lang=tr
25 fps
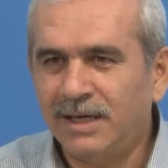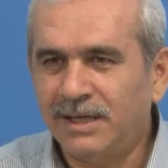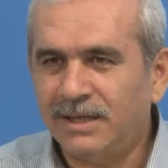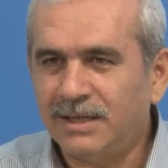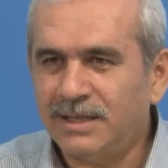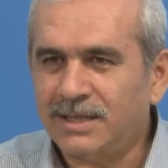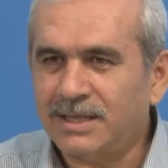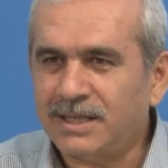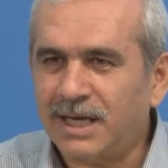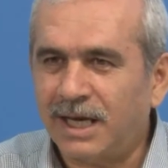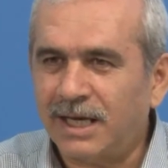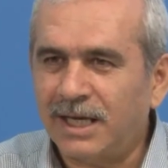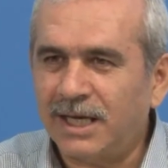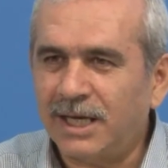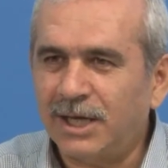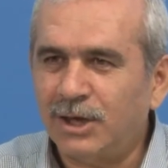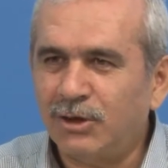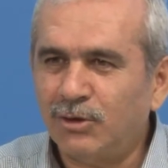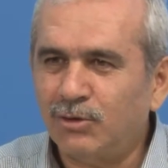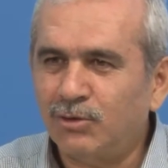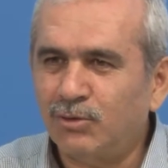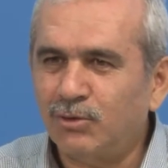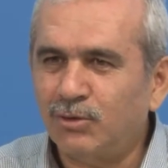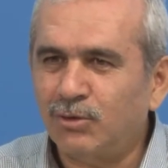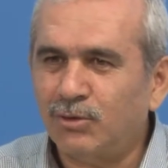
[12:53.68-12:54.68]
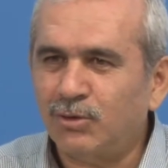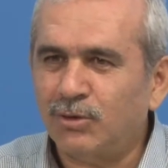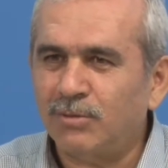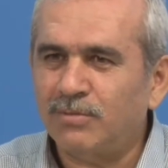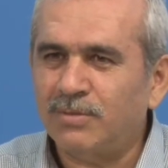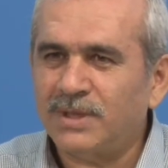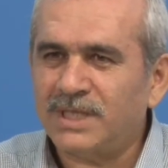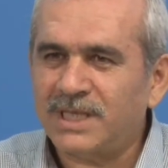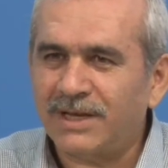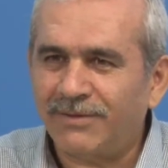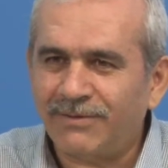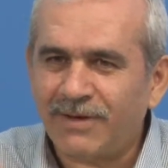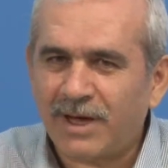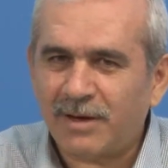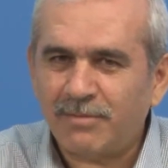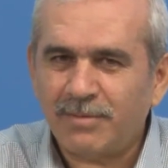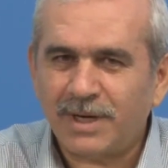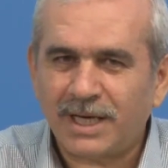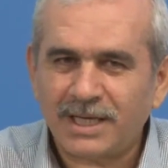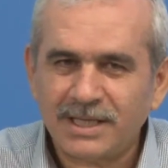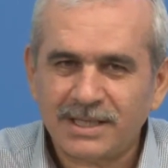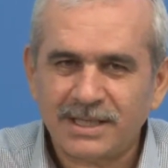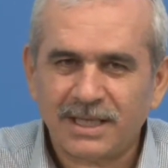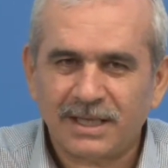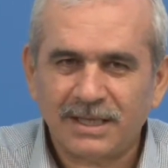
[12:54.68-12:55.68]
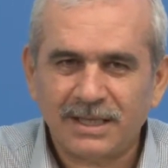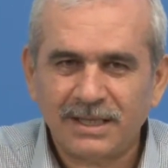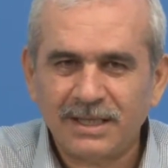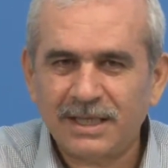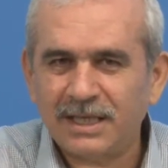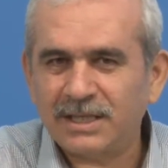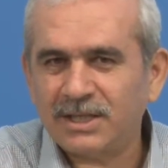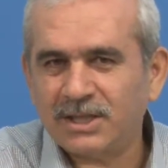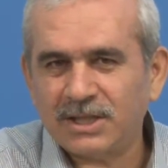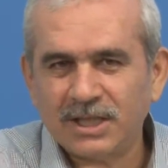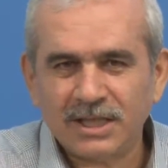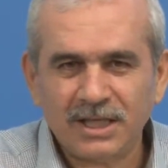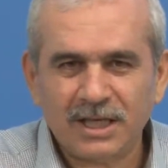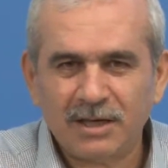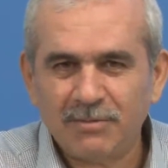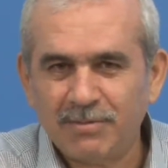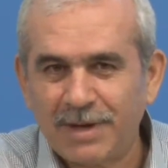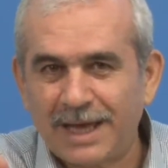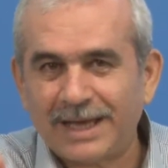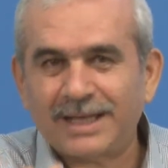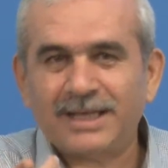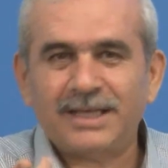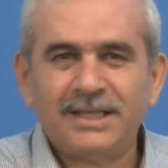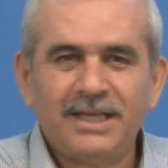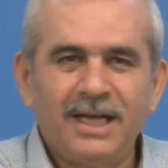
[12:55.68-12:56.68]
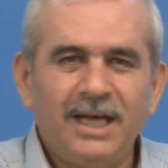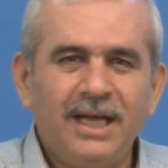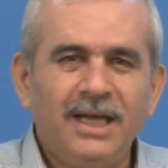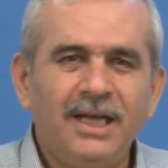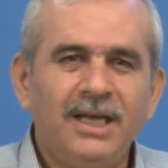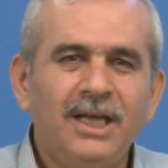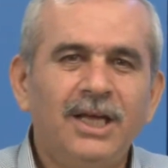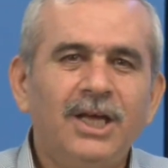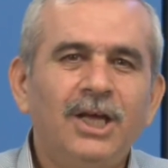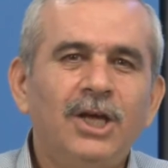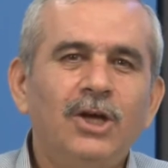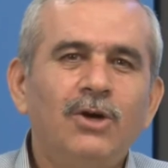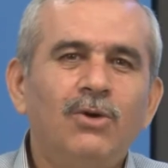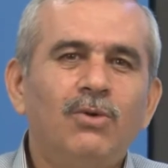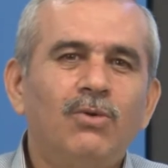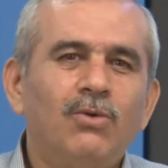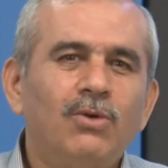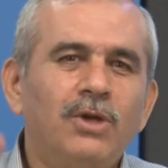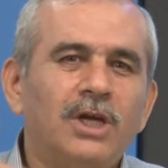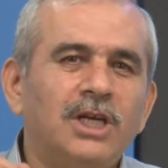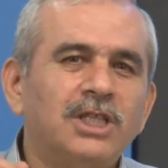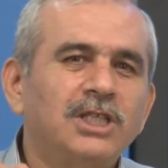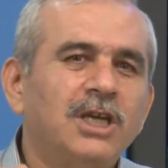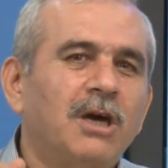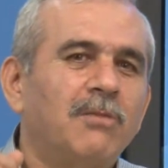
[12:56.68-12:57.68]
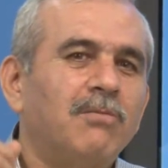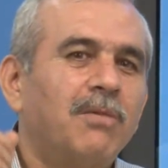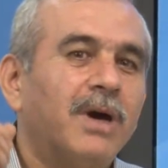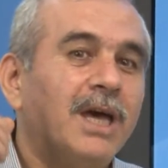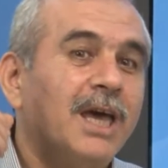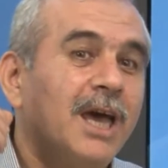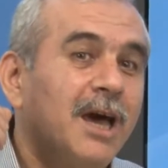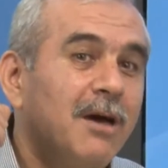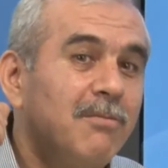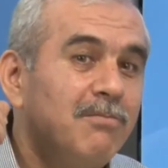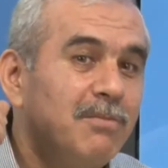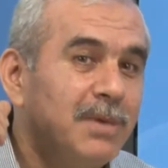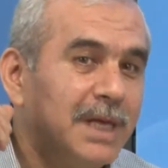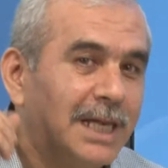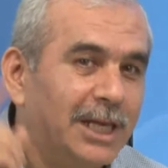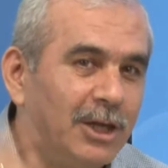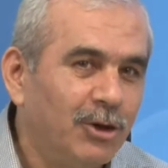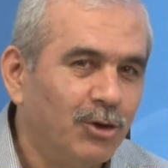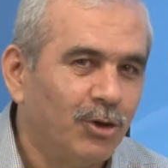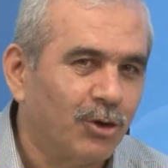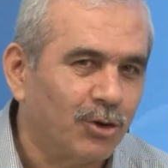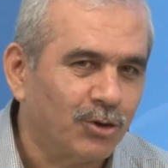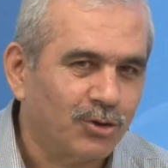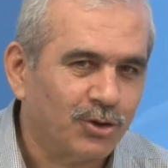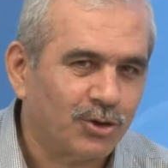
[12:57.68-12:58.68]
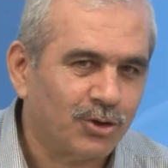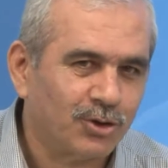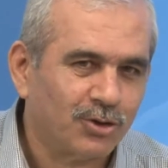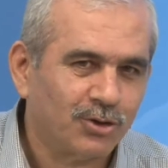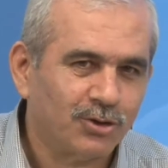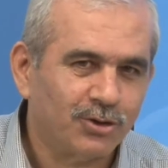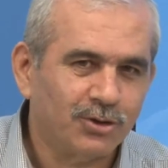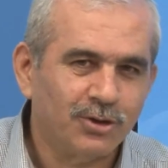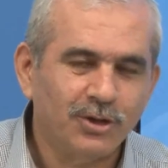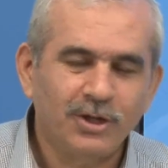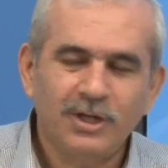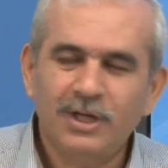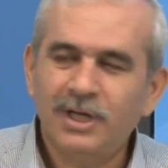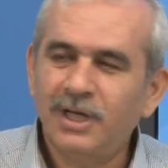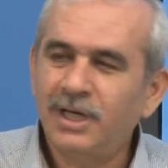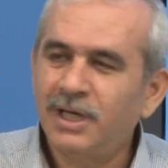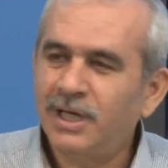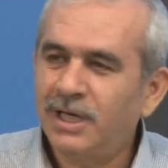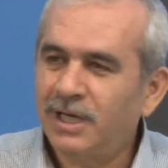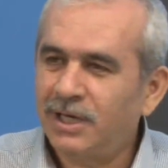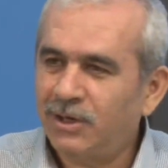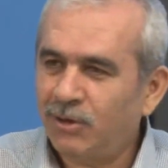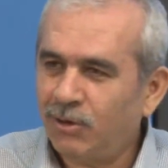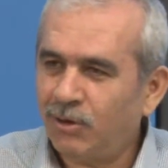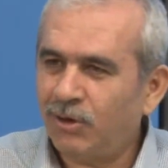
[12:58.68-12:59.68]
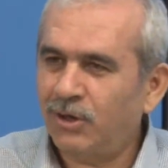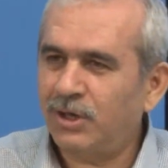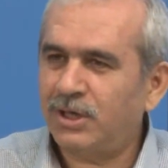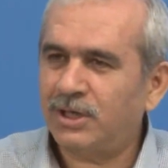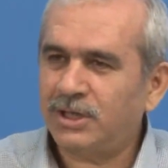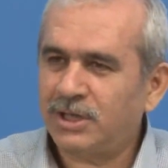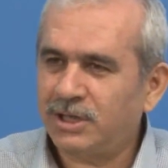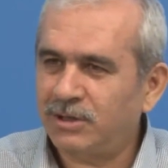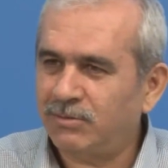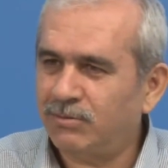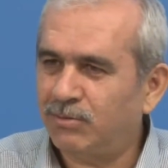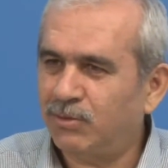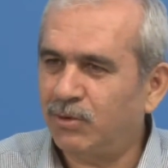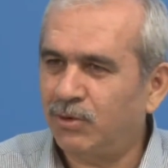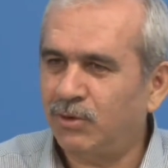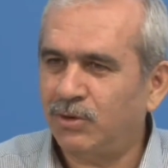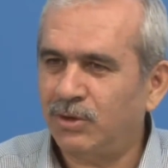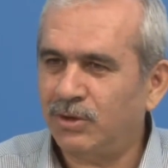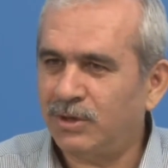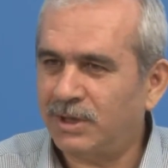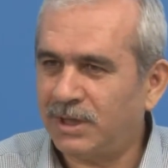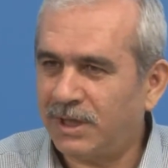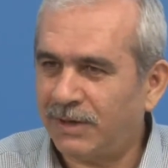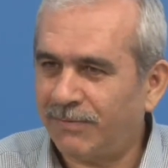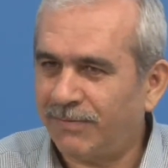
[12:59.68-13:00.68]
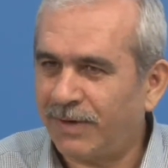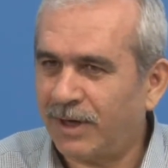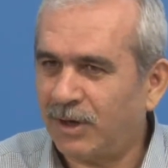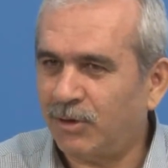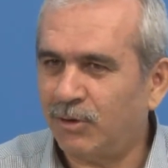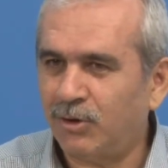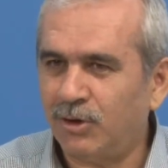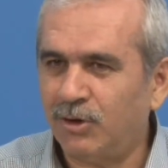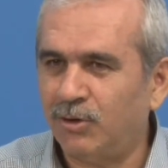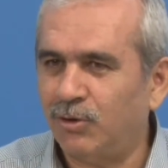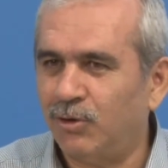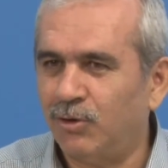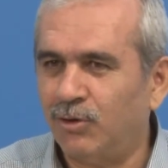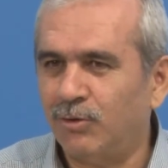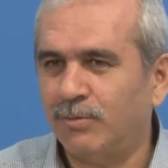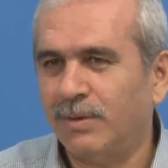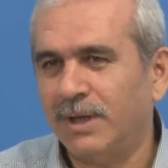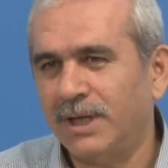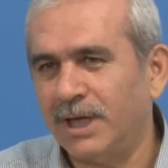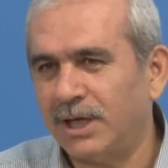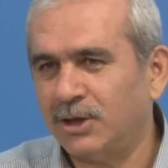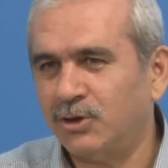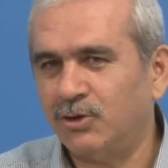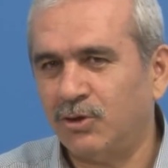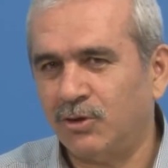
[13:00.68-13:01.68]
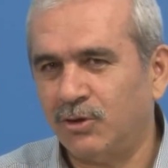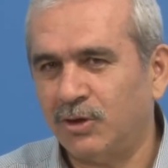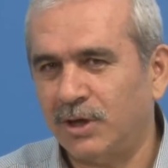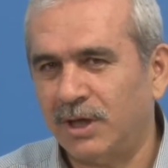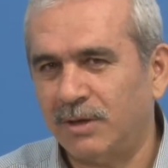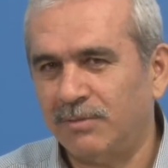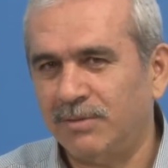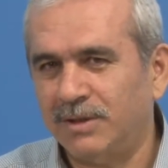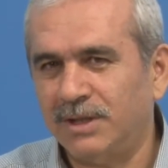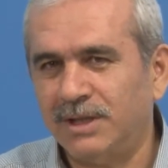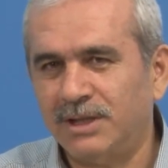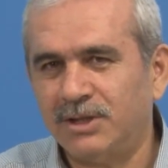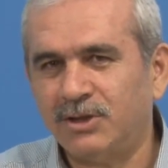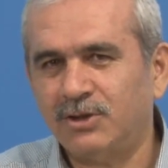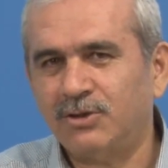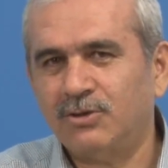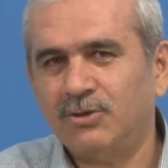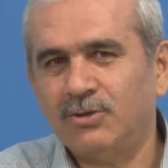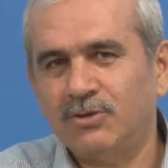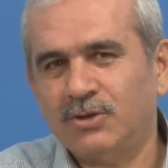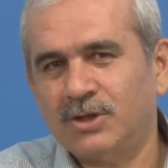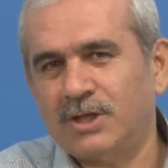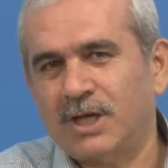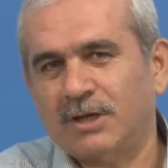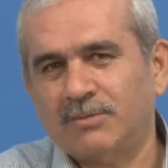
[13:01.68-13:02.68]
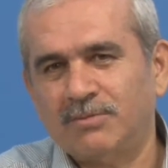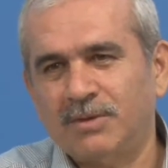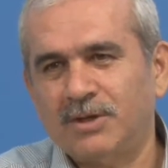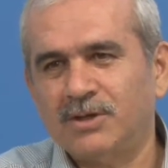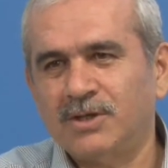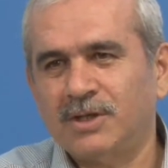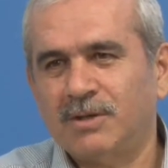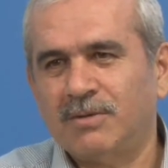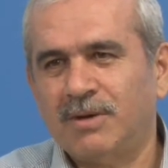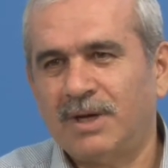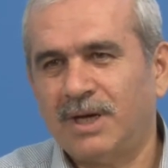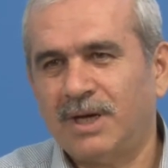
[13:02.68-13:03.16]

Risale-i Nur'un bize vermek istediği neticelere belki de ulaşamayabiliyoruz. Onun için bu tefekkürü okumalar çok önemlidir. Üstad Bediüzzaman